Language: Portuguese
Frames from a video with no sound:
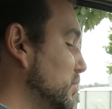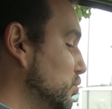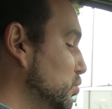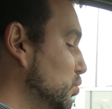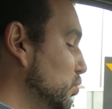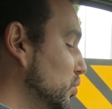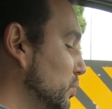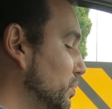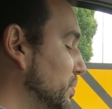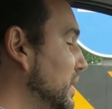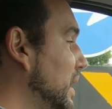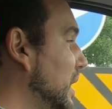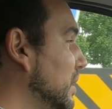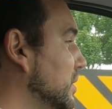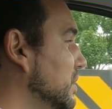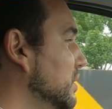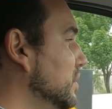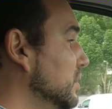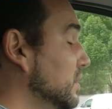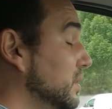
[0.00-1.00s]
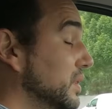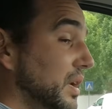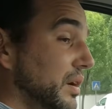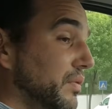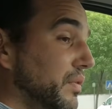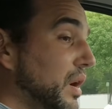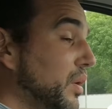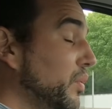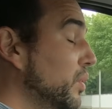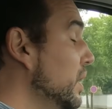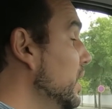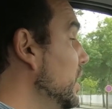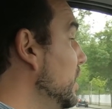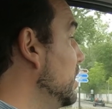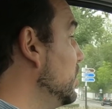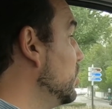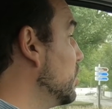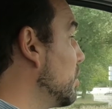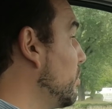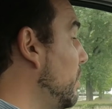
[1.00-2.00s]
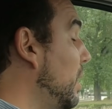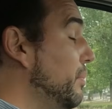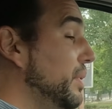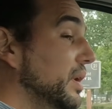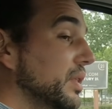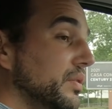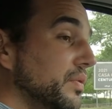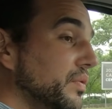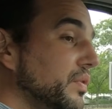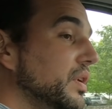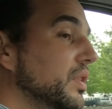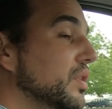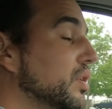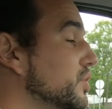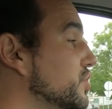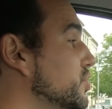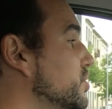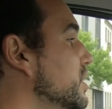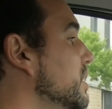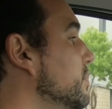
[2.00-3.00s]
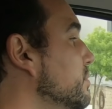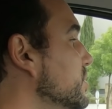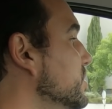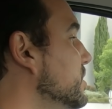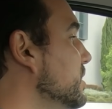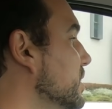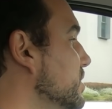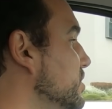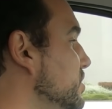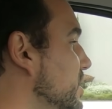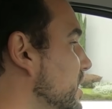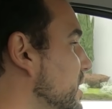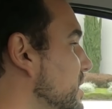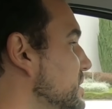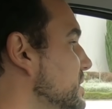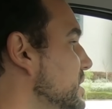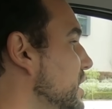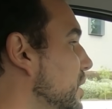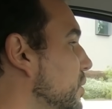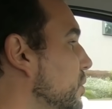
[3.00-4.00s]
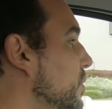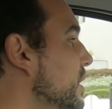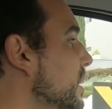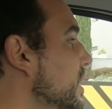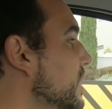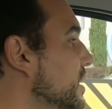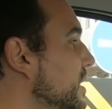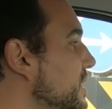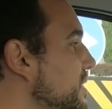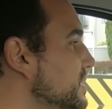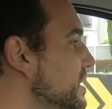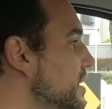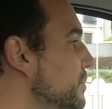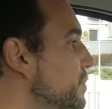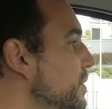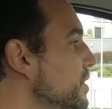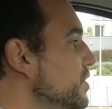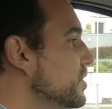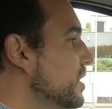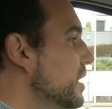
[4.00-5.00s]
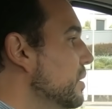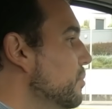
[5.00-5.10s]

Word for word: do pedal de travão e normalmente devido aos sistemas de regeneração nem sempre isto é